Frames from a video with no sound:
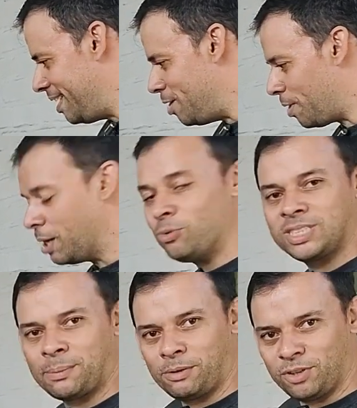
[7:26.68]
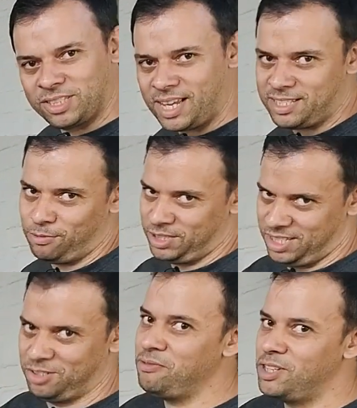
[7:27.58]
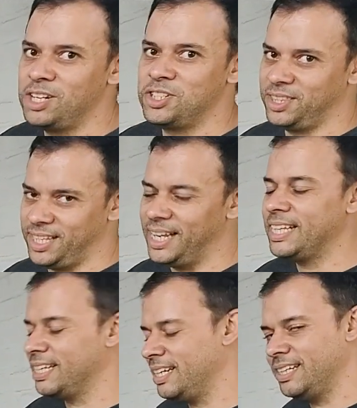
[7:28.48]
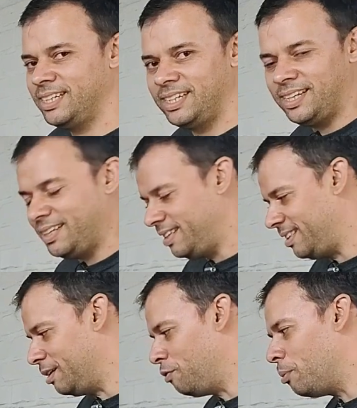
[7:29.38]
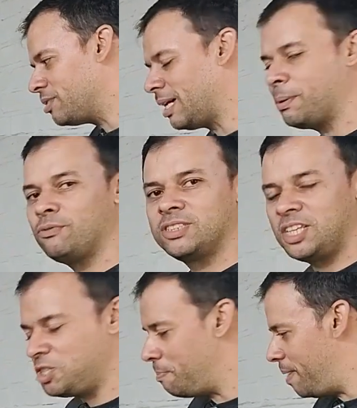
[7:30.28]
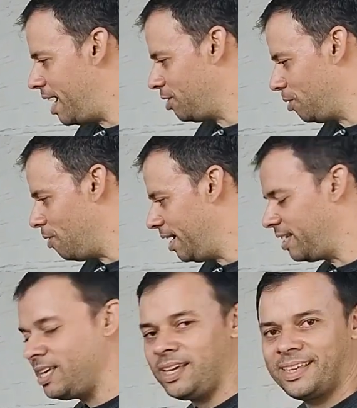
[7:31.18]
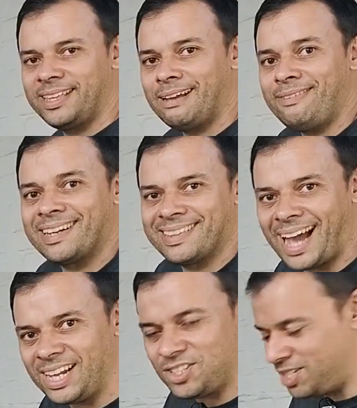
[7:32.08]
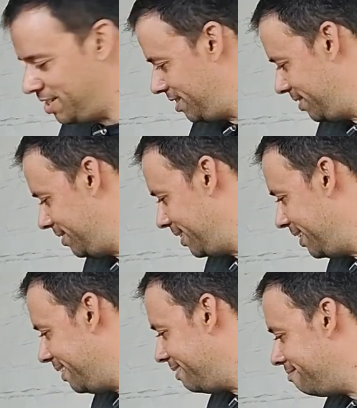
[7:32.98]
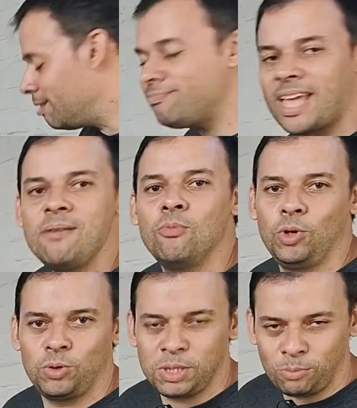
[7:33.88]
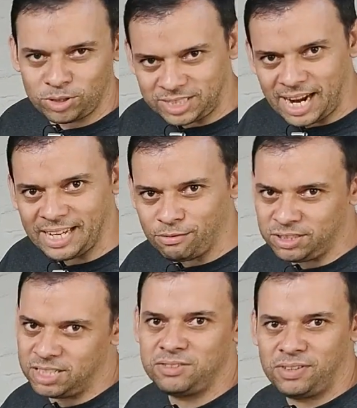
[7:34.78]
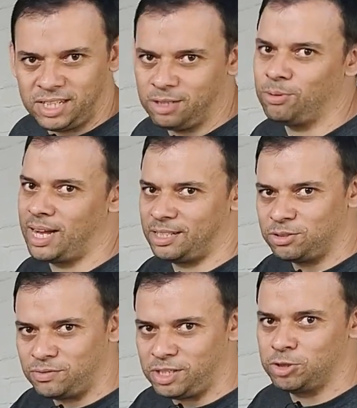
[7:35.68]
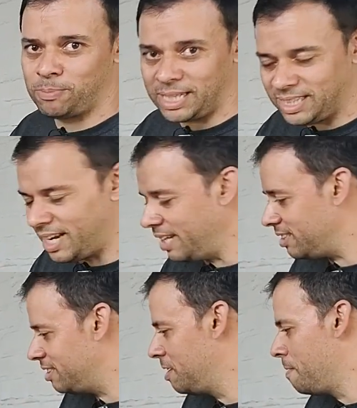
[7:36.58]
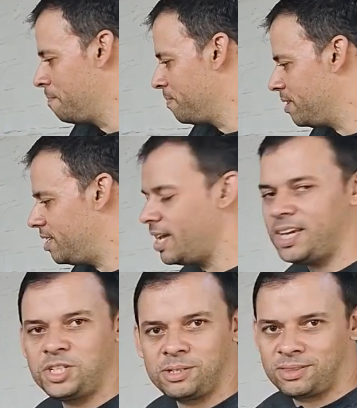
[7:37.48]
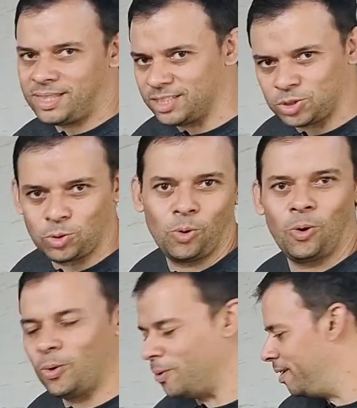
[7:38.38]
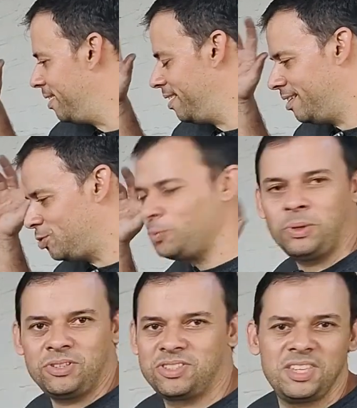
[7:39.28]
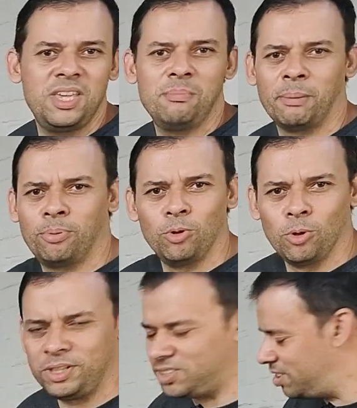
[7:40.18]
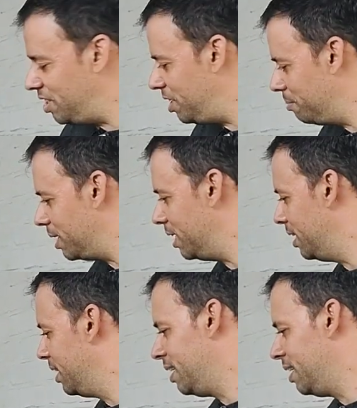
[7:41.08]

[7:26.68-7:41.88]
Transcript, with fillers: E eu quero mostrar para vocês que vocês não viram a dianteira, né? Então eu vou mostrar para vocês de perto agora aqui que na verdade não tem muito o que mostrar que vocês viram lá nos vídeos para trás, que a gente testou, subiu em cima, pulou em cima.